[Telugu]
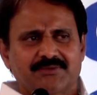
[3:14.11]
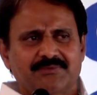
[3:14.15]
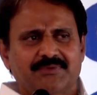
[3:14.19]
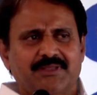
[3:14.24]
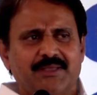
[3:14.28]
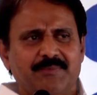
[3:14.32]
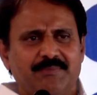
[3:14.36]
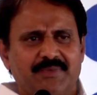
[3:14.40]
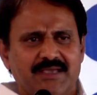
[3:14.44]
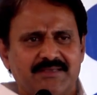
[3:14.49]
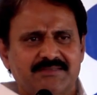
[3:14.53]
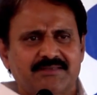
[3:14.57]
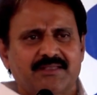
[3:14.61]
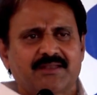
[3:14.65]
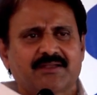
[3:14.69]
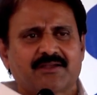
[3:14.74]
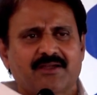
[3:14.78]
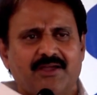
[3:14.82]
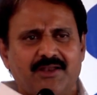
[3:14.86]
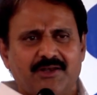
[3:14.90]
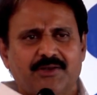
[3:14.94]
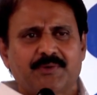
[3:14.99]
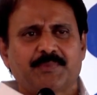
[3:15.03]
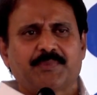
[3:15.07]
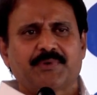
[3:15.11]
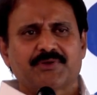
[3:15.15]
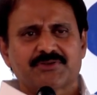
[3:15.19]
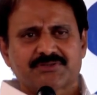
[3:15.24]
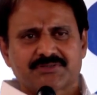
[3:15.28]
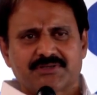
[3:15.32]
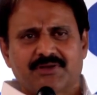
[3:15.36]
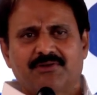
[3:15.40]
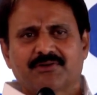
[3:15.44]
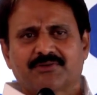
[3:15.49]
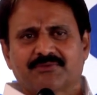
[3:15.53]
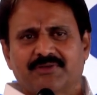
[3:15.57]
ఉంది మేజర్
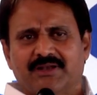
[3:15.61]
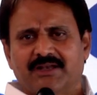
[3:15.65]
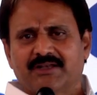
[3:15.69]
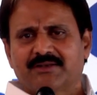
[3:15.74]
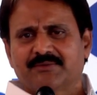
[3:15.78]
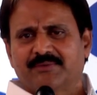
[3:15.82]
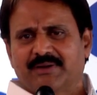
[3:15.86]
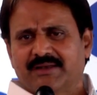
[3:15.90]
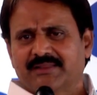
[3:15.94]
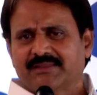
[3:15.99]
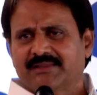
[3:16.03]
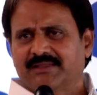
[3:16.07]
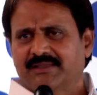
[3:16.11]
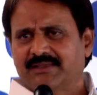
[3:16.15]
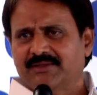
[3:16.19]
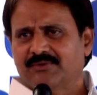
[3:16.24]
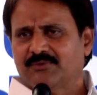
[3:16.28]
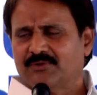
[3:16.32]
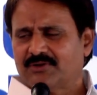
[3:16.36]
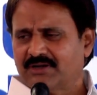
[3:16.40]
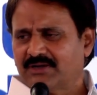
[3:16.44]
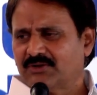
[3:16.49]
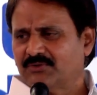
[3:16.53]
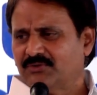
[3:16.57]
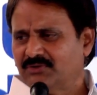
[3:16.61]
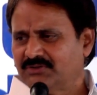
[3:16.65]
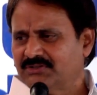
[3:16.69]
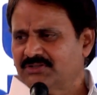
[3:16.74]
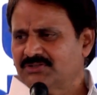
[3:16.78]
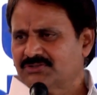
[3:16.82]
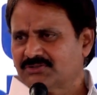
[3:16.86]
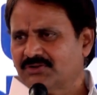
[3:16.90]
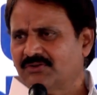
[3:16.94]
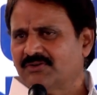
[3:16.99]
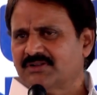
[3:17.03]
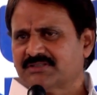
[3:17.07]
కాంట్రిబ్యూషన్ అవటం అనేటువంటిది ఒకటి
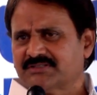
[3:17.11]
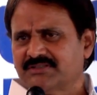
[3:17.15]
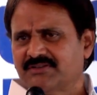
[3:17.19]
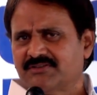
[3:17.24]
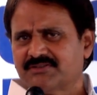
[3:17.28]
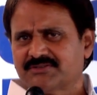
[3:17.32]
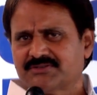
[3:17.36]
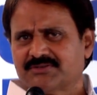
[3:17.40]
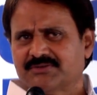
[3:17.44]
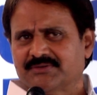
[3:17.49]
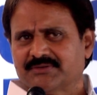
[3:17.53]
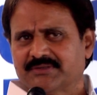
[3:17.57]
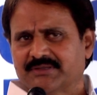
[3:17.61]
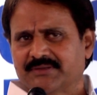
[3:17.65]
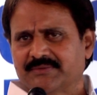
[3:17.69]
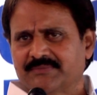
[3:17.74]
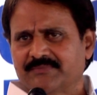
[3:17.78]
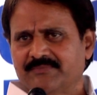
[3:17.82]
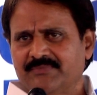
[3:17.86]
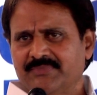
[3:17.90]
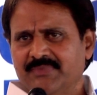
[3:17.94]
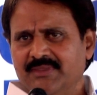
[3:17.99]
గుర్తించుకోవాల్సిన అవసరం ఉంది